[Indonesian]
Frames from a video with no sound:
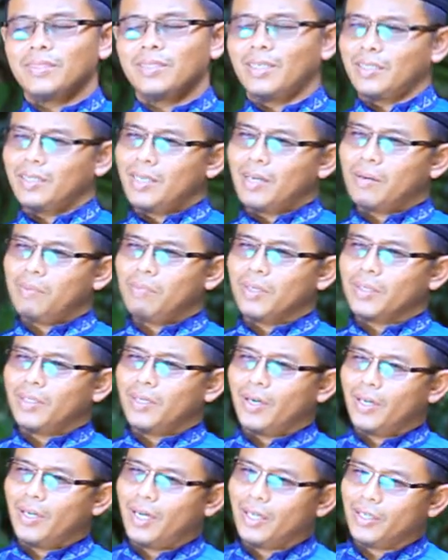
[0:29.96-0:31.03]
yang dirahmati
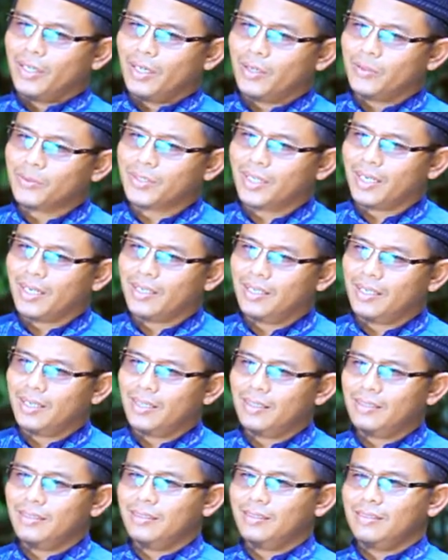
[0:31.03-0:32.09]
oleh Allah
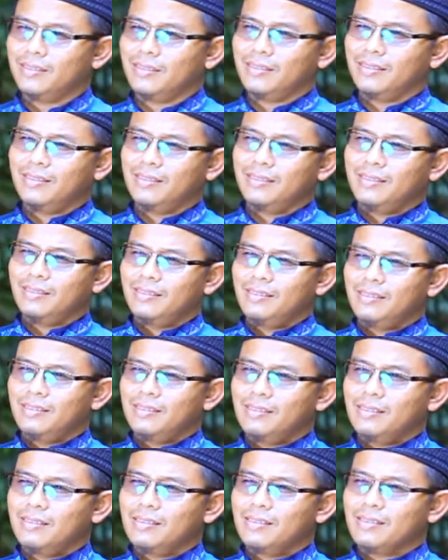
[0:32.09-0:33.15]
Ta'ala
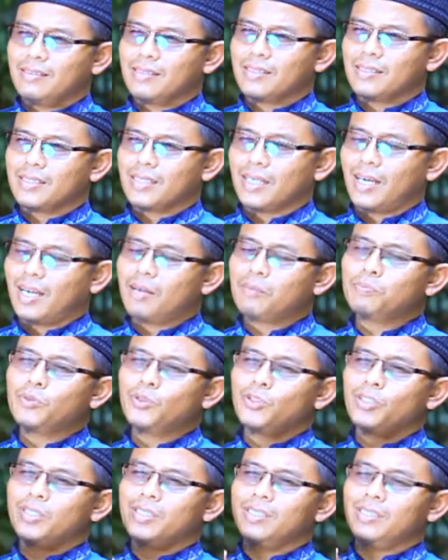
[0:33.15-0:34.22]
Segala
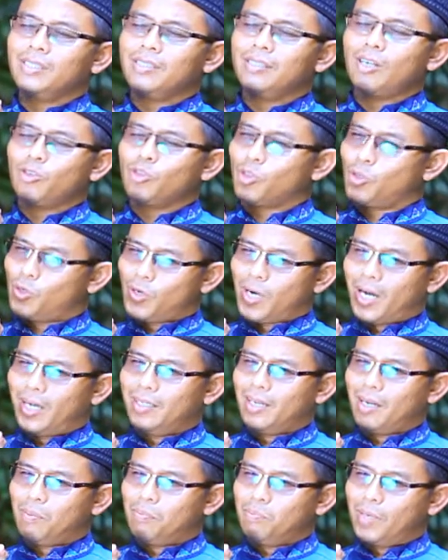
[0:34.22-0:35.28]
puji dan syukur
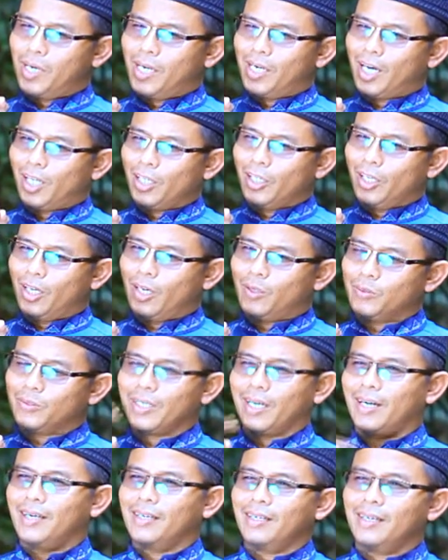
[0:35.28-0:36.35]
hanyalah milik Allah
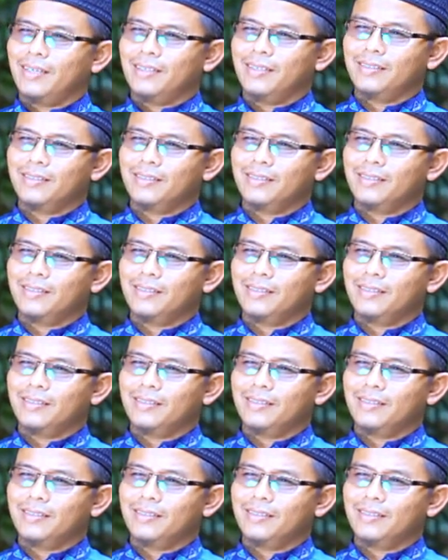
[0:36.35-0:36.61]
Ta'ala.